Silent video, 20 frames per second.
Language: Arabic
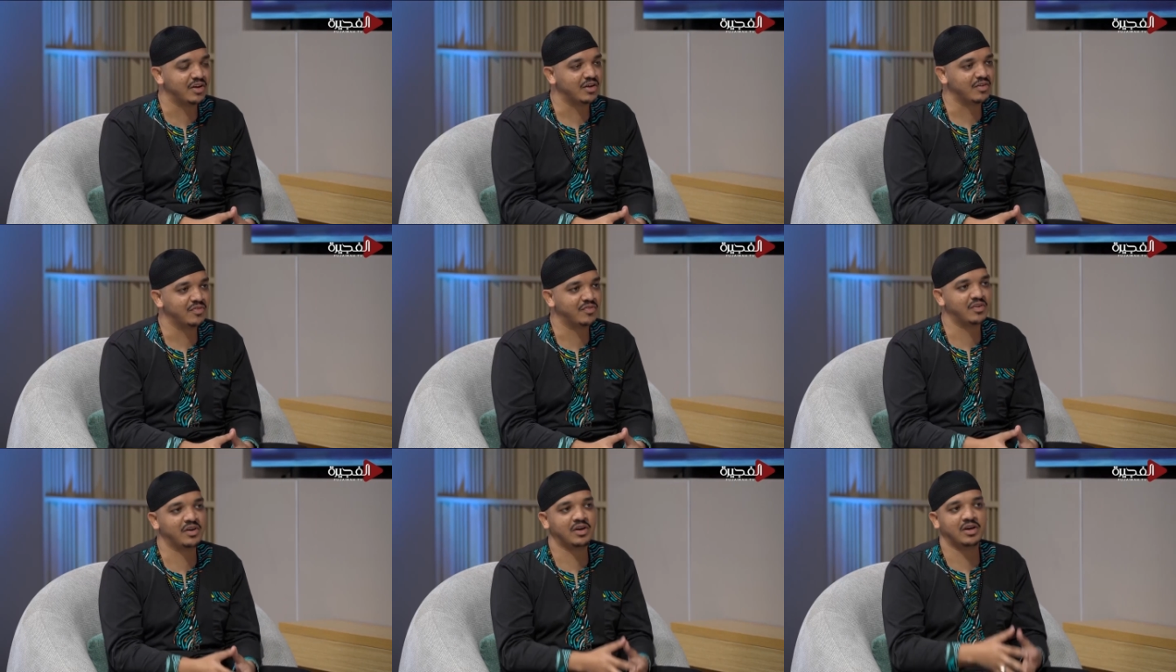
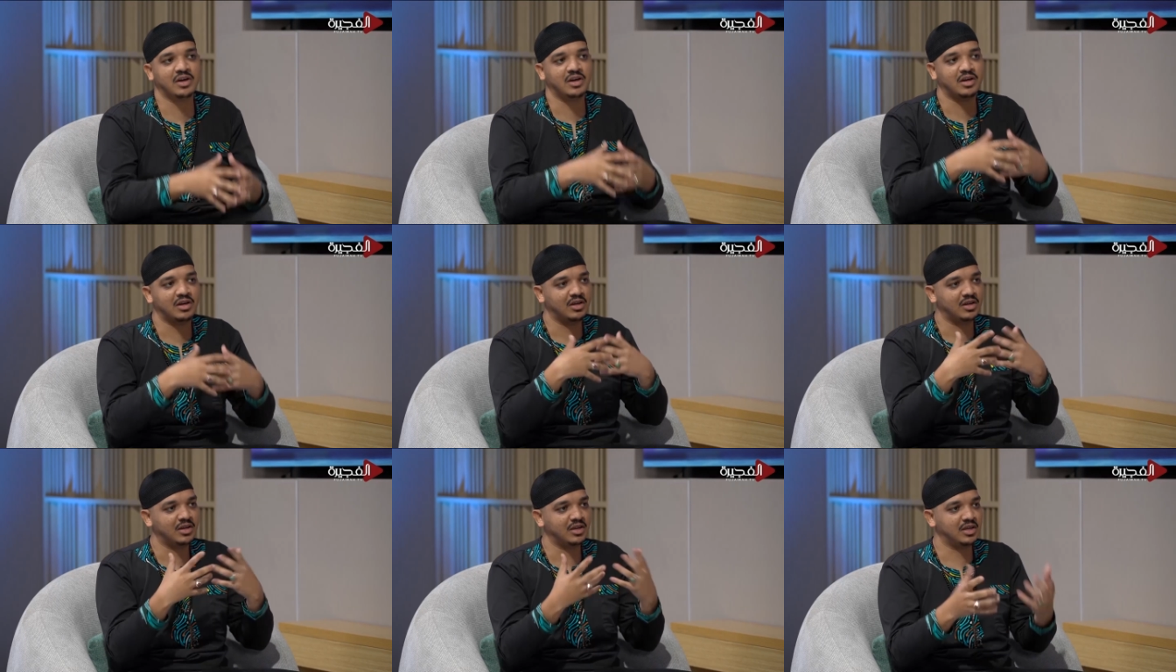
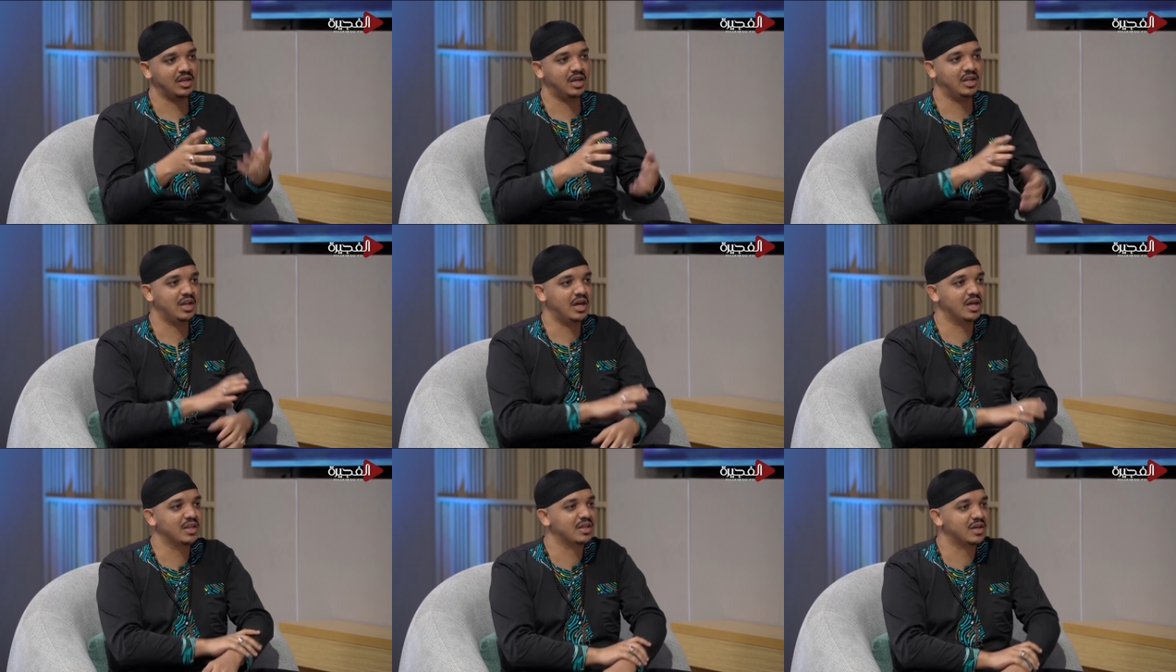مختلفة.
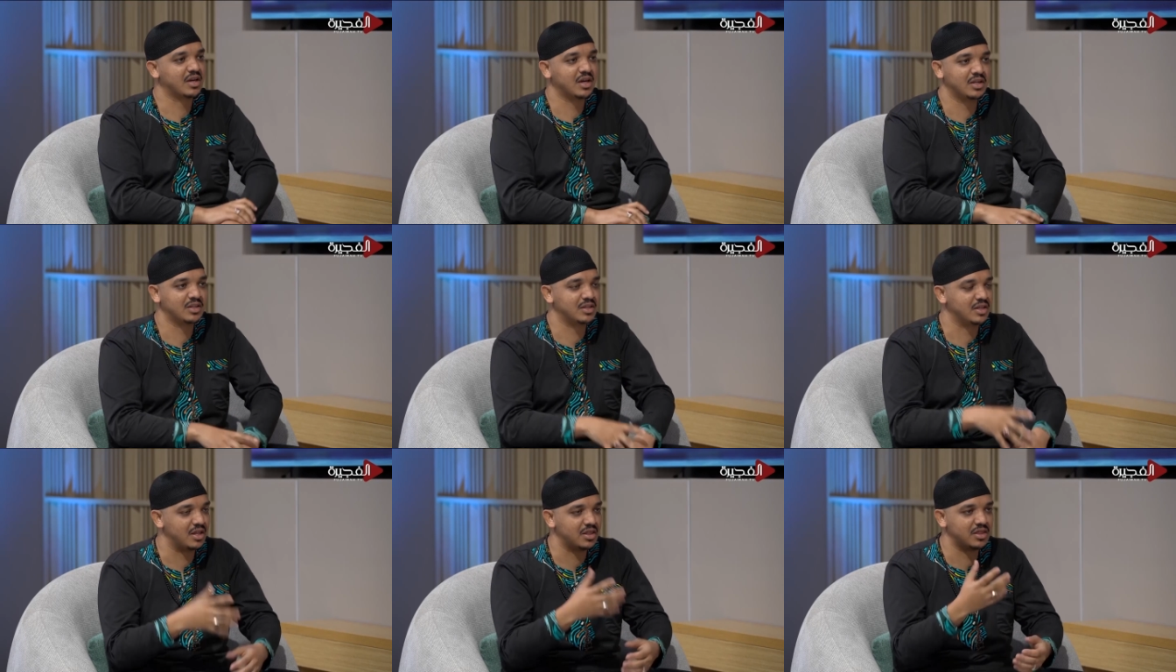فيعني هذا
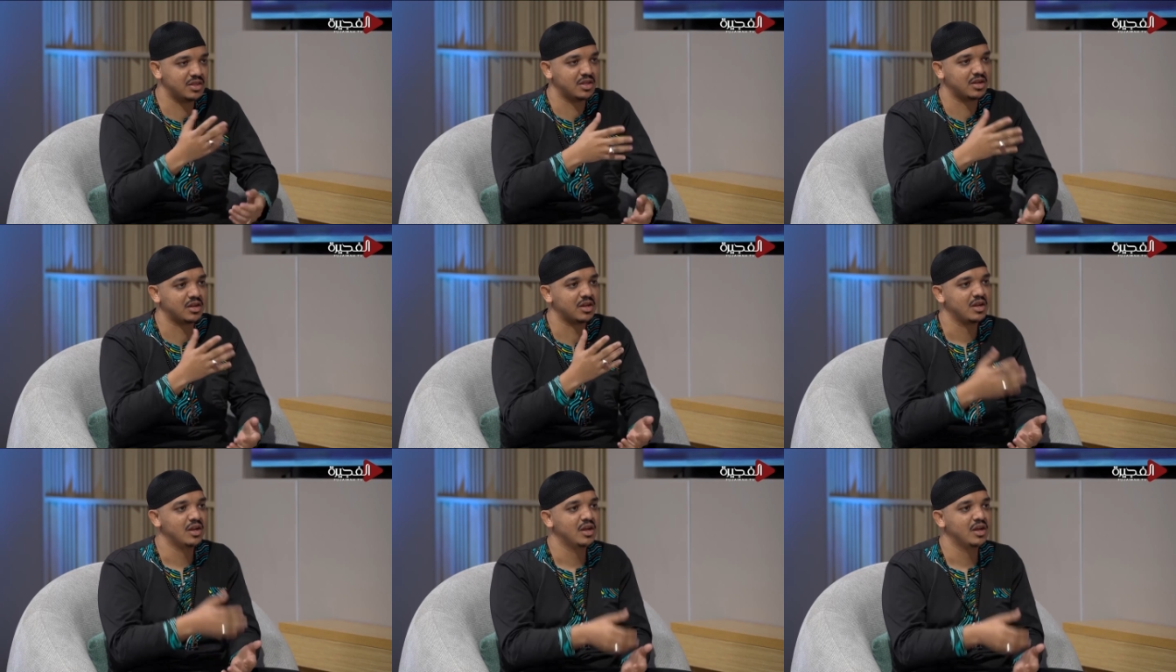كان تأثير